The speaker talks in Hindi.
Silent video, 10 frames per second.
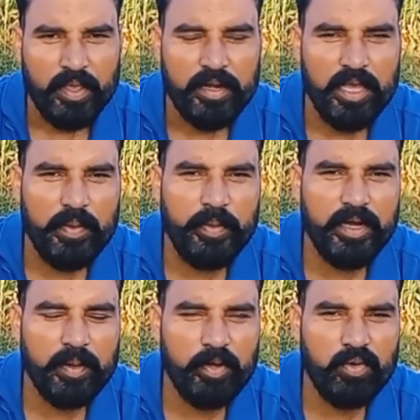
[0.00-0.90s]
डी बी
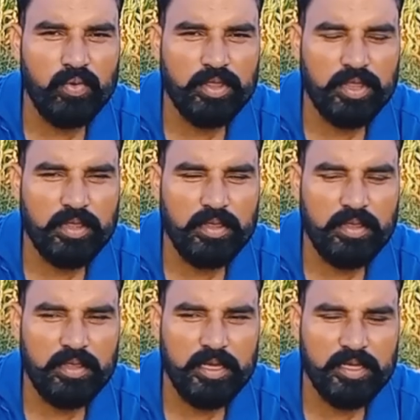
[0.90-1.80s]
डब्ल्यू
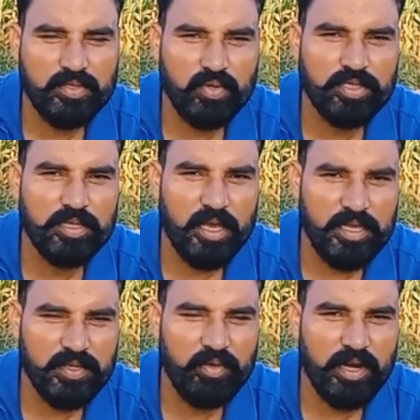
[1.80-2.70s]
तीन सौ
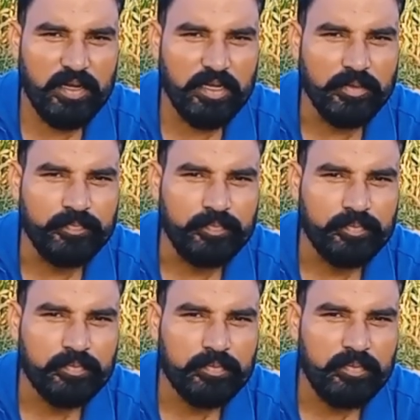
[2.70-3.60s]
सताईस वरायटी
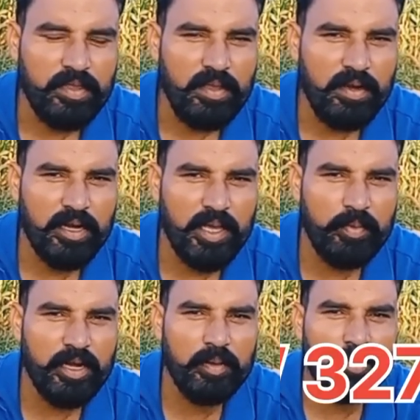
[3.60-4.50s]
डी
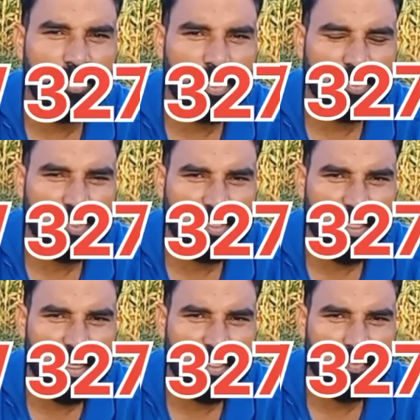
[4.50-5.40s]
बी डब्ल्यू तीन सौ
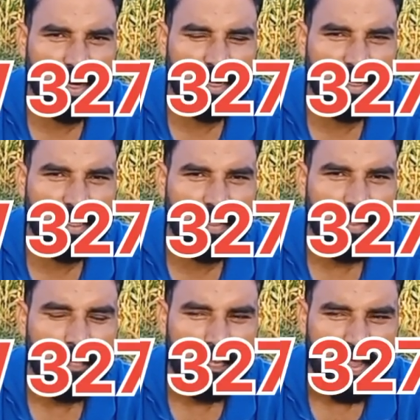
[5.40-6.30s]
सताईस वरायटी
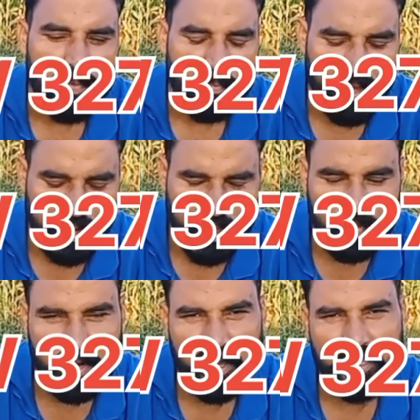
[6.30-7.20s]
मैंने
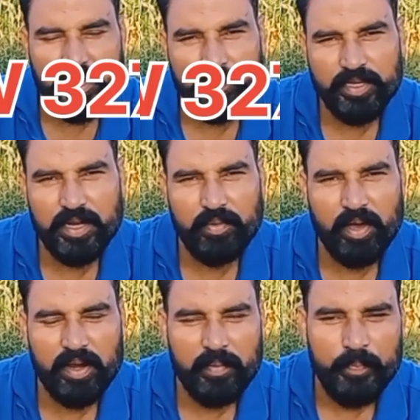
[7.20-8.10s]
भी लगाई थी पिछली
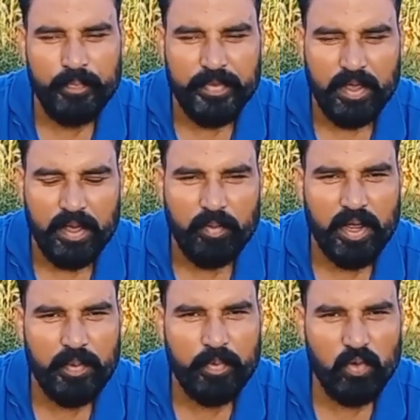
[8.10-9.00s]
बार
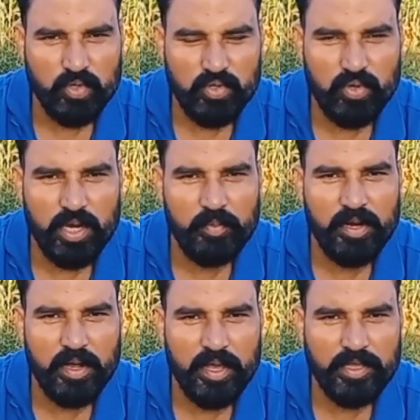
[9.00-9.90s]
हमारे पड़ोसियों ने भी
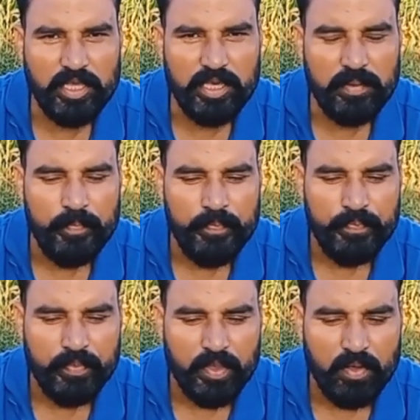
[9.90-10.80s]
लगाई थी
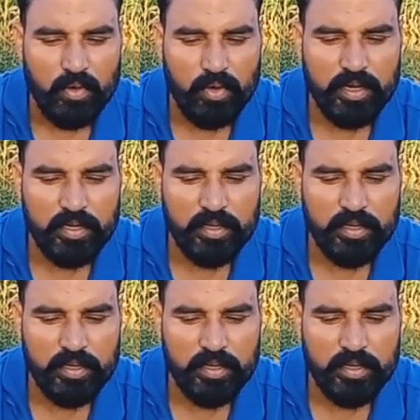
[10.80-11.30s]
और